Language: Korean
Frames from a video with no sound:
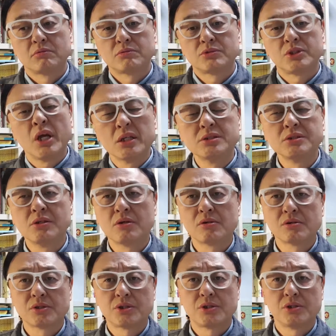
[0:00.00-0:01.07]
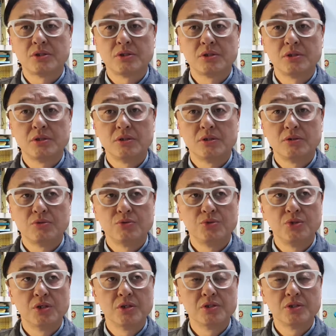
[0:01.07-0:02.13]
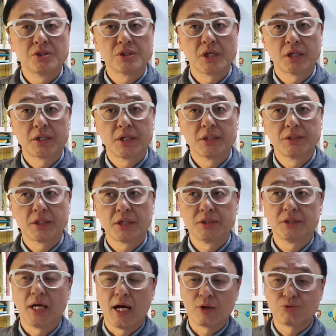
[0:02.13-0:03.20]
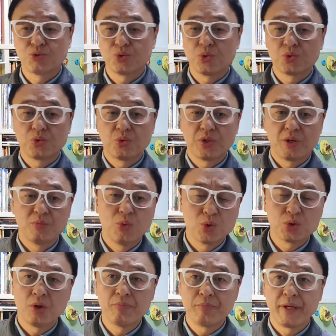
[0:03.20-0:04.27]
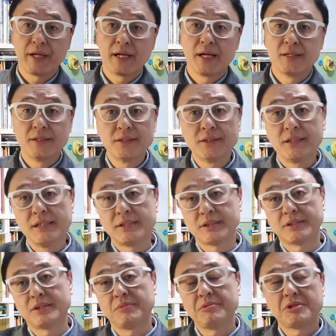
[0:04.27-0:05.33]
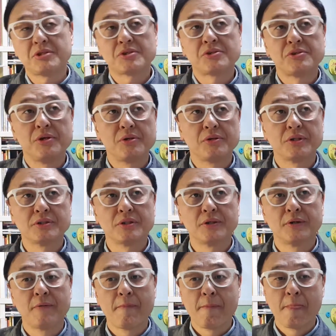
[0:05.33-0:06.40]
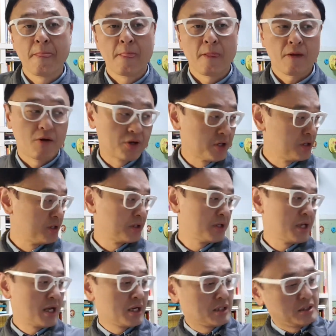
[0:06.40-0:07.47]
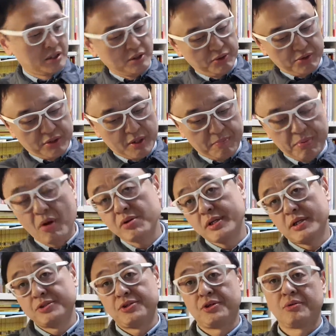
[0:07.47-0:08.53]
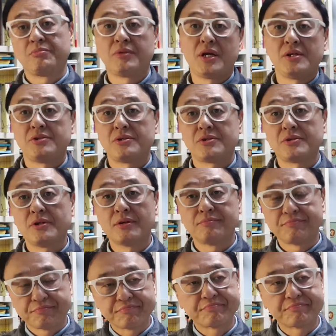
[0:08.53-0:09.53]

최진영 씨를 우연찮게 제가 이제 압구정동에 모 선배가 하는 일식집이 있었어요. 그래서 거기는 그냥 이렇게 평상처럼 돼 있어서